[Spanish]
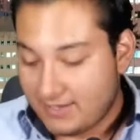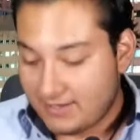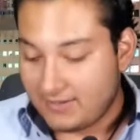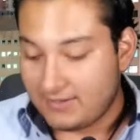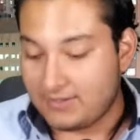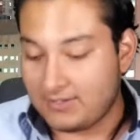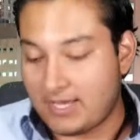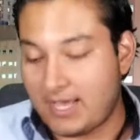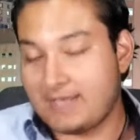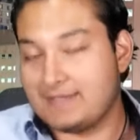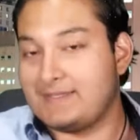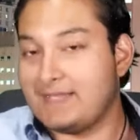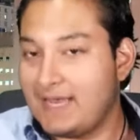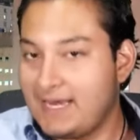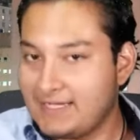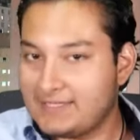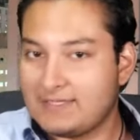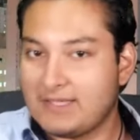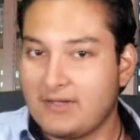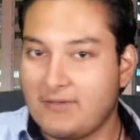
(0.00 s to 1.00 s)
eh, se
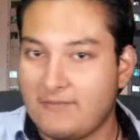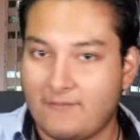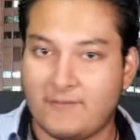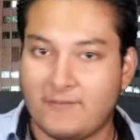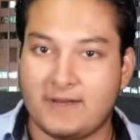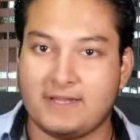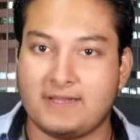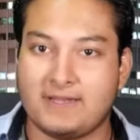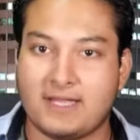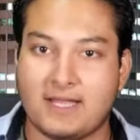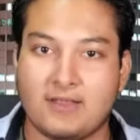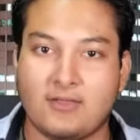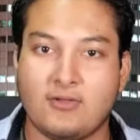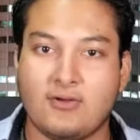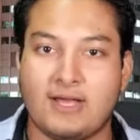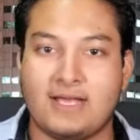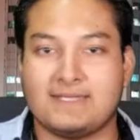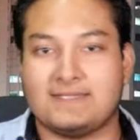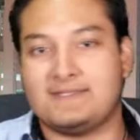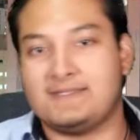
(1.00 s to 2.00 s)
han estado enfrentando
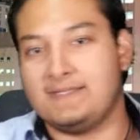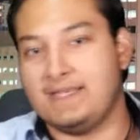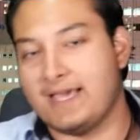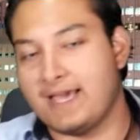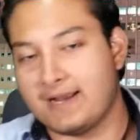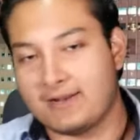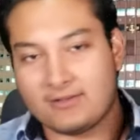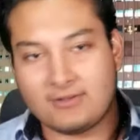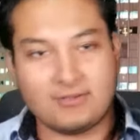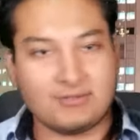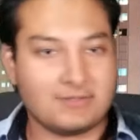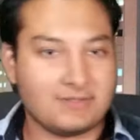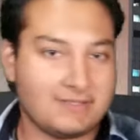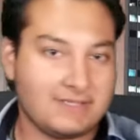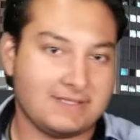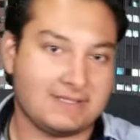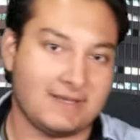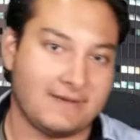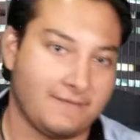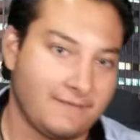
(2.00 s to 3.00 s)
a ciertos
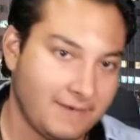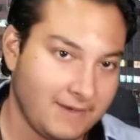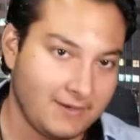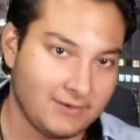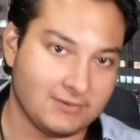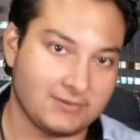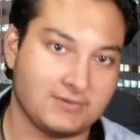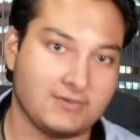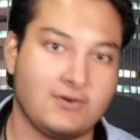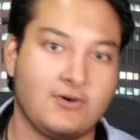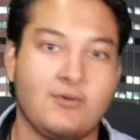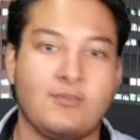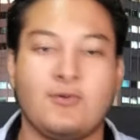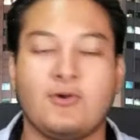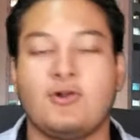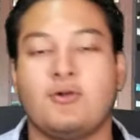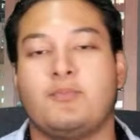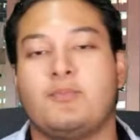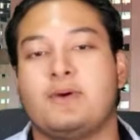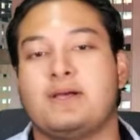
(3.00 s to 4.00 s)
desafíos, como
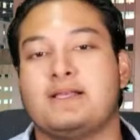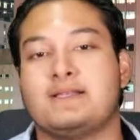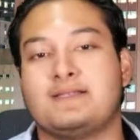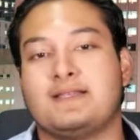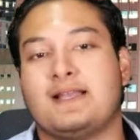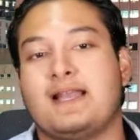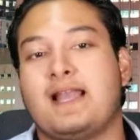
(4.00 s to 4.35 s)
lo puede ser la